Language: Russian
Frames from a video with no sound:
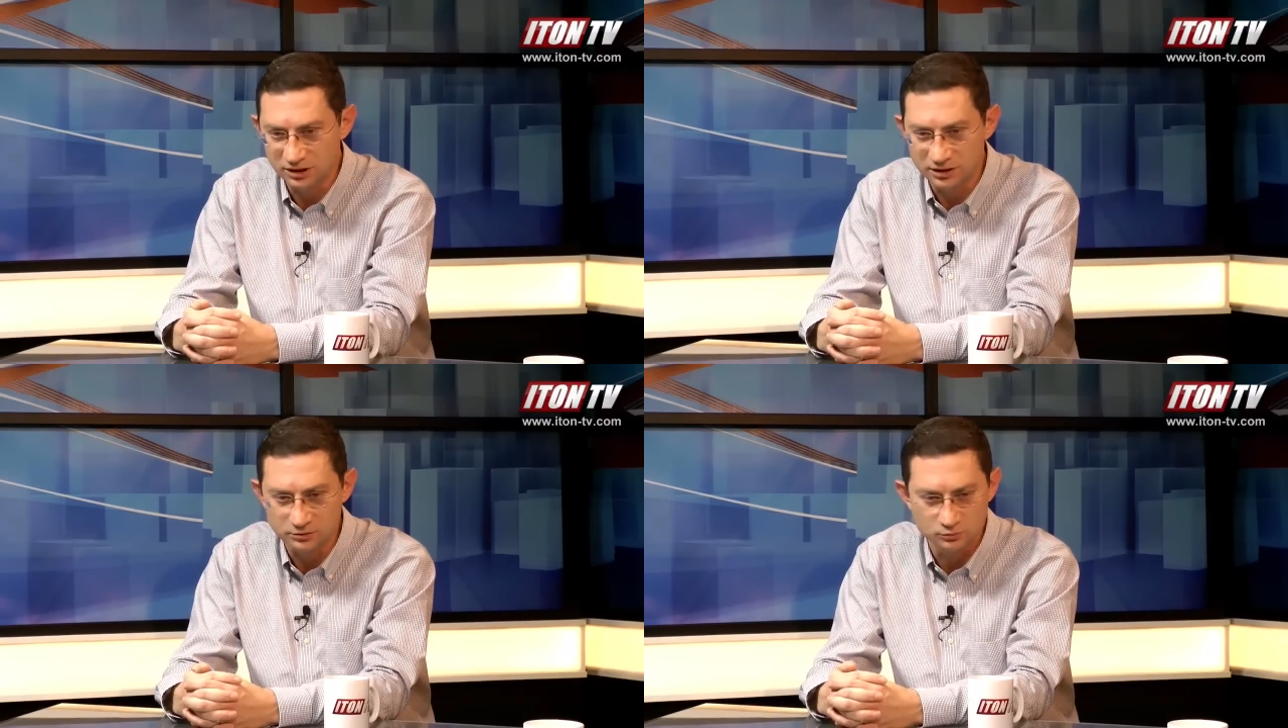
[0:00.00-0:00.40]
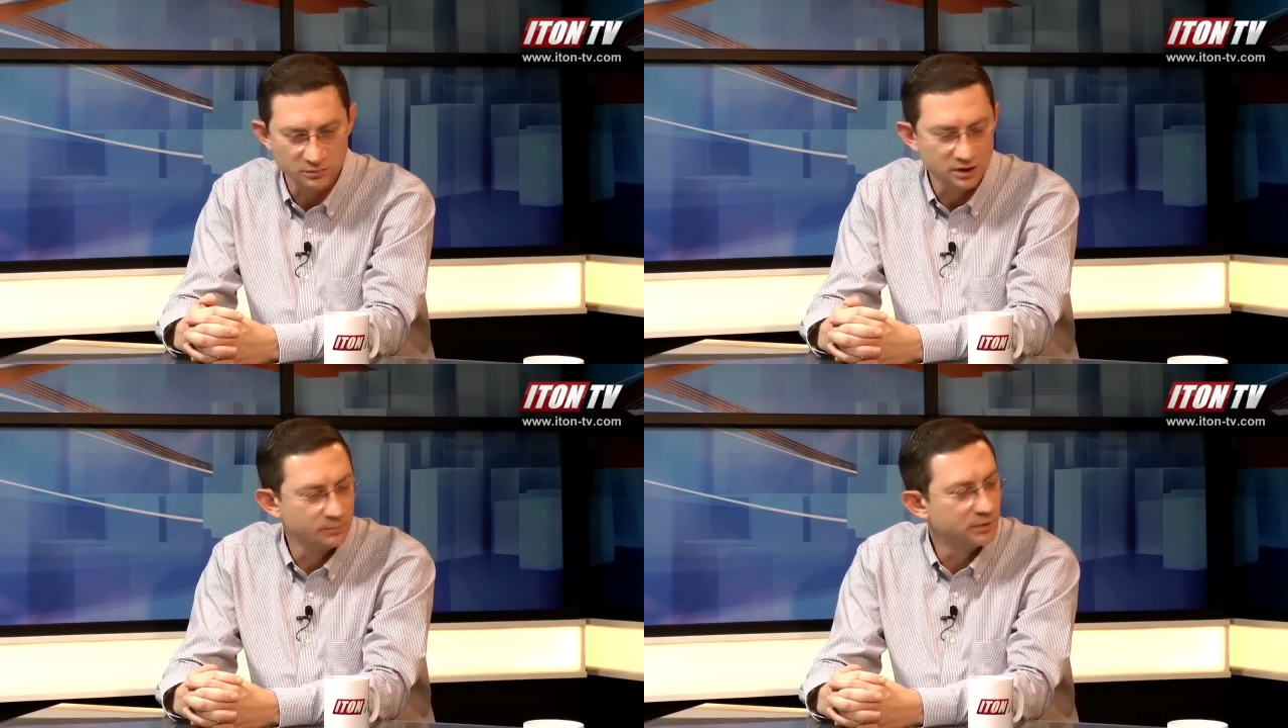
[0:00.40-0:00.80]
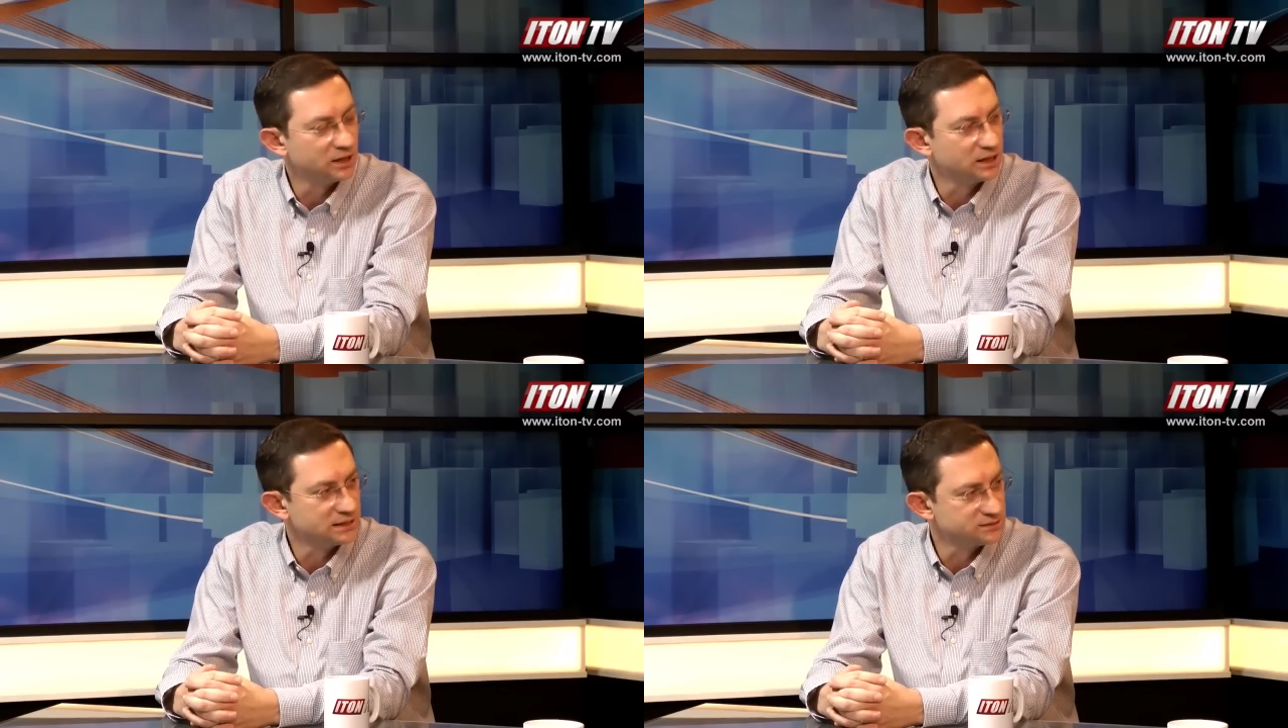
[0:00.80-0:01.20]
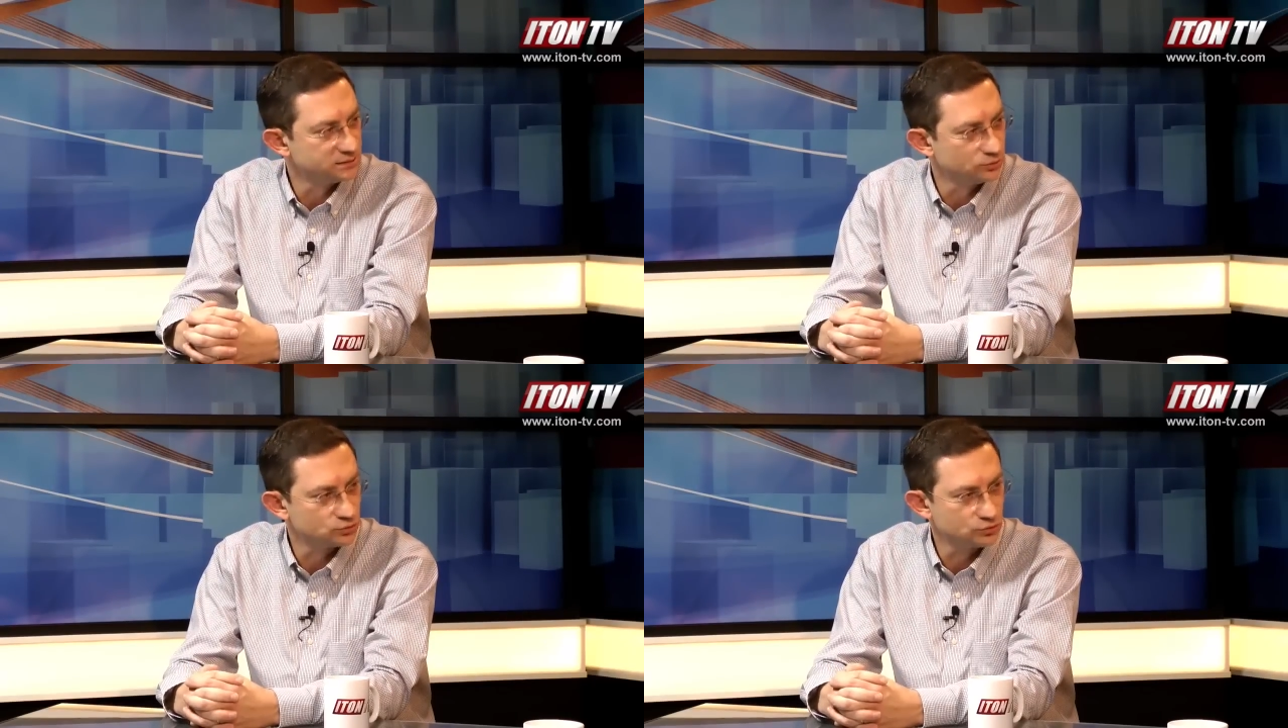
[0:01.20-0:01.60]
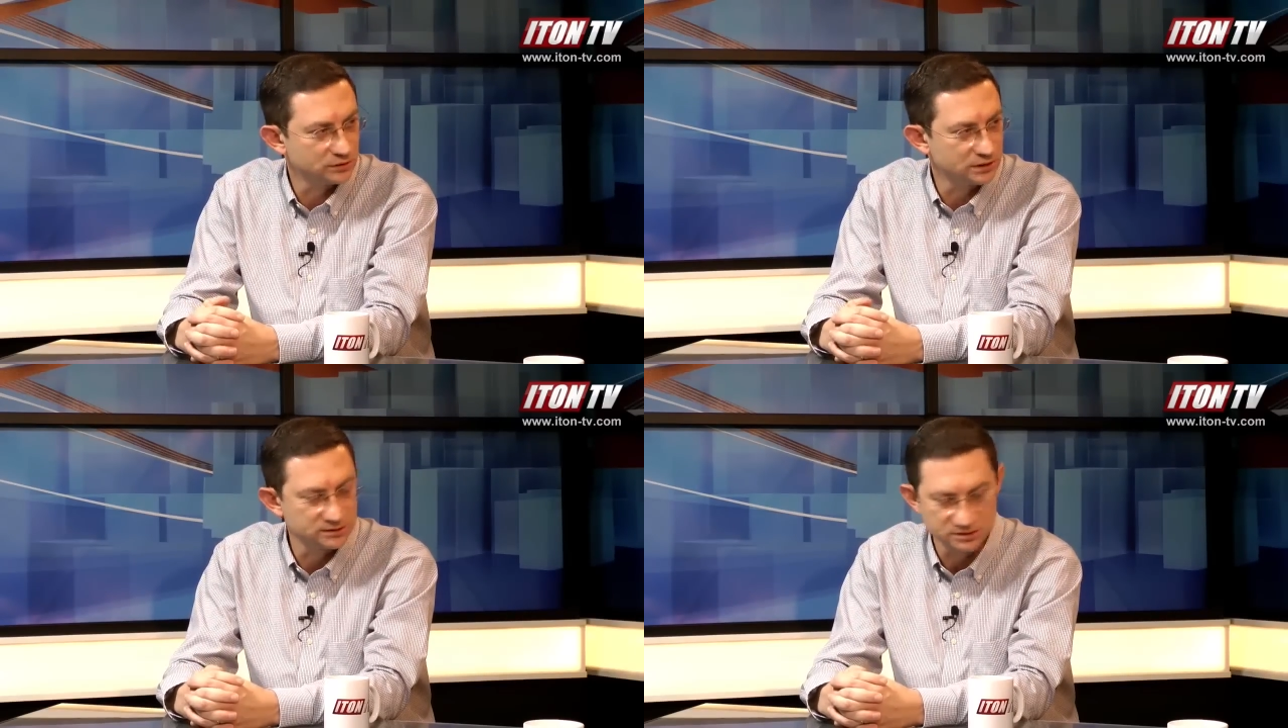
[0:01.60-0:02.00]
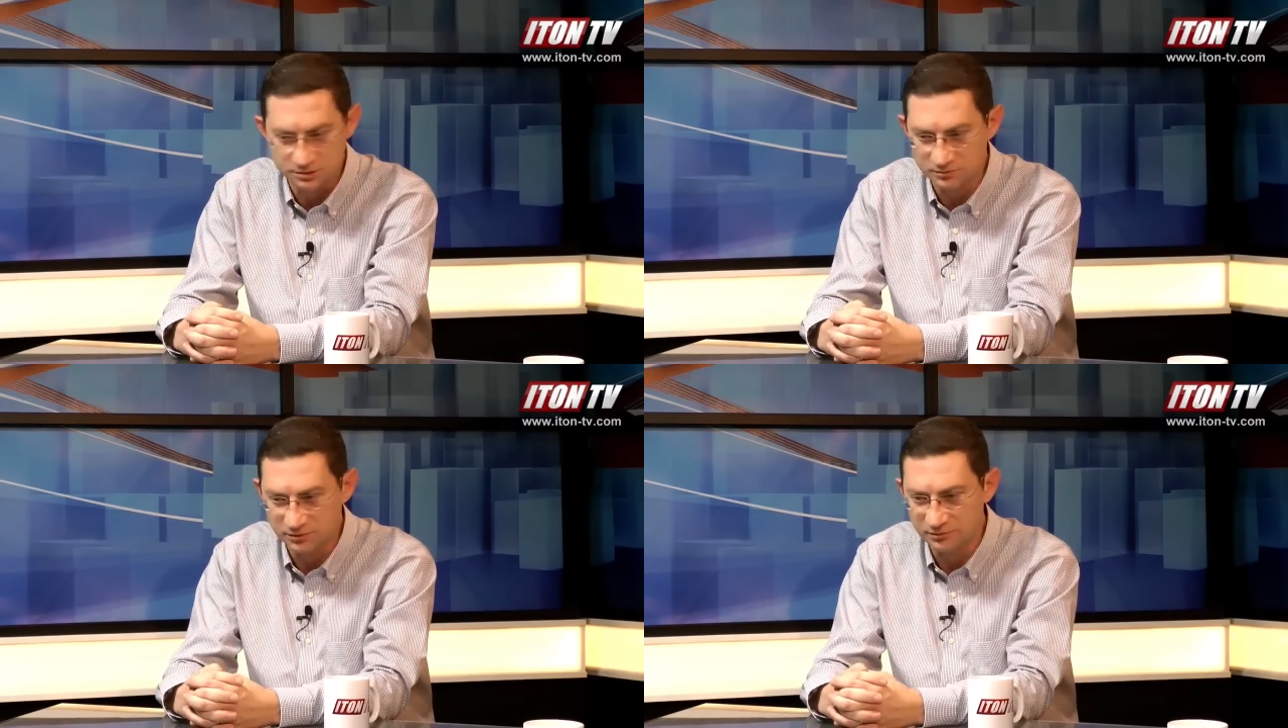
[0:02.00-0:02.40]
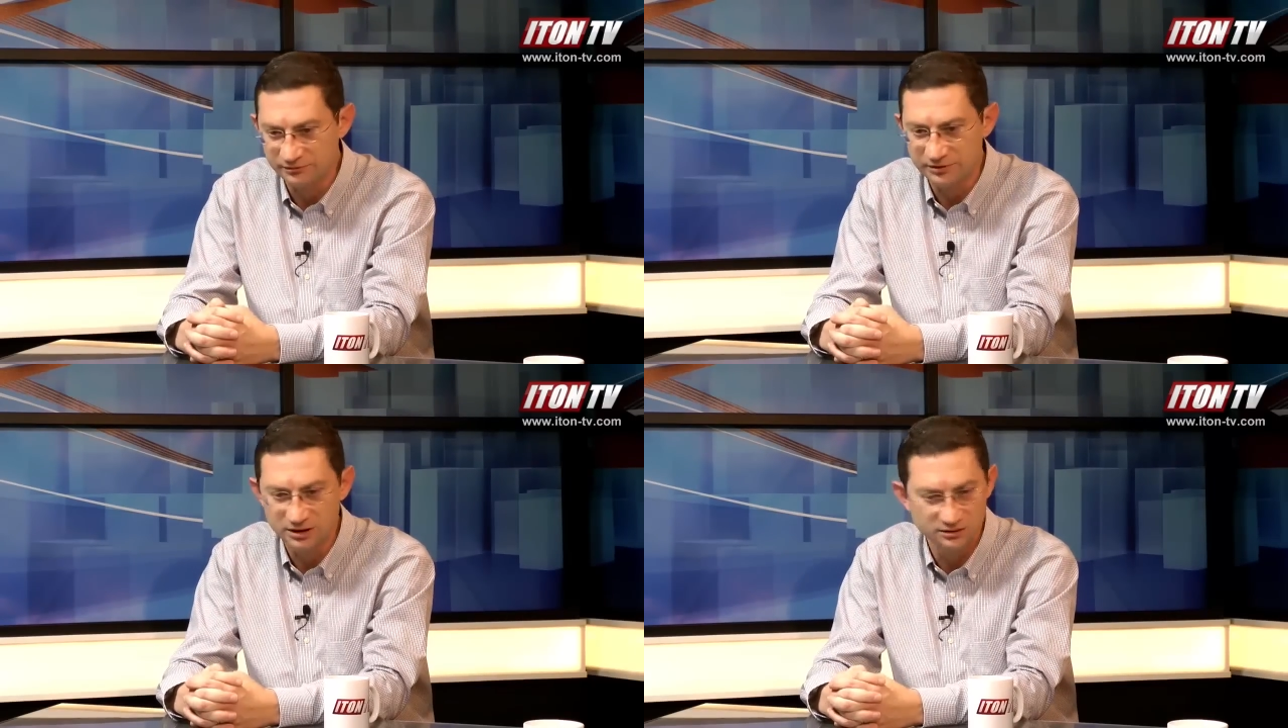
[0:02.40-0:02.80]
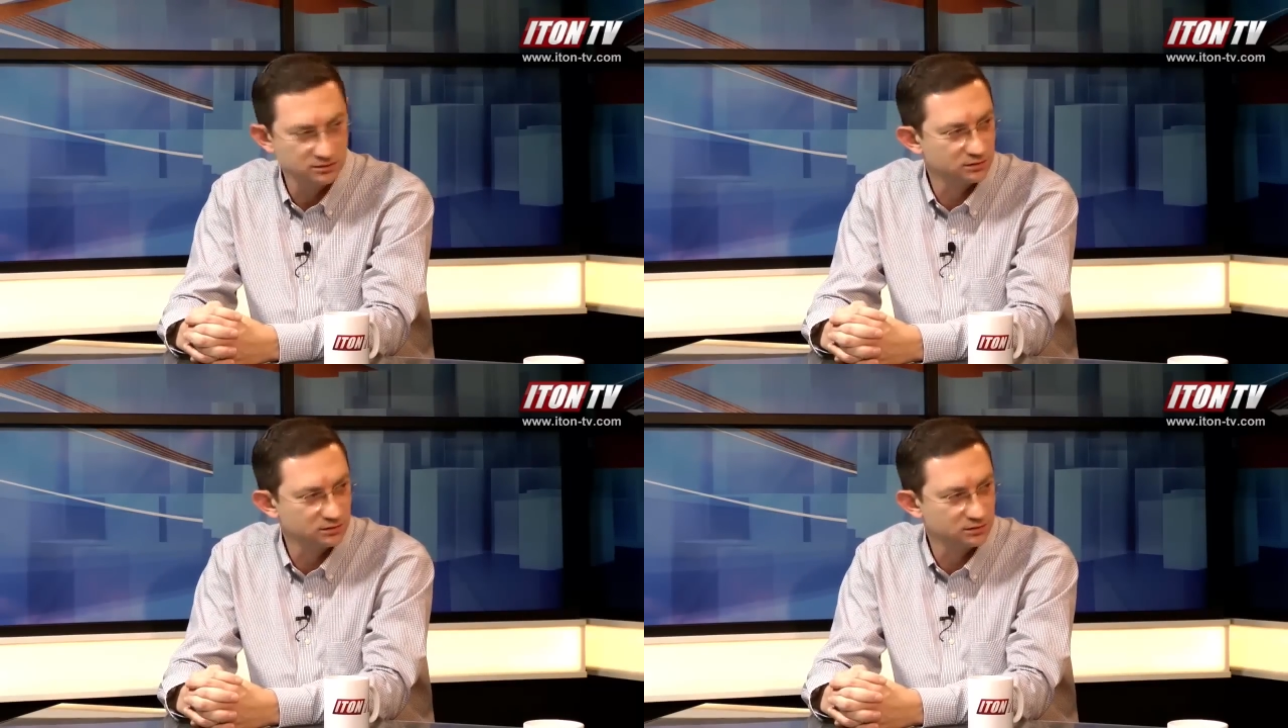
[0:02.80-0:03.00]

мы могли полагаться на то, что она, скажем, нам говорит,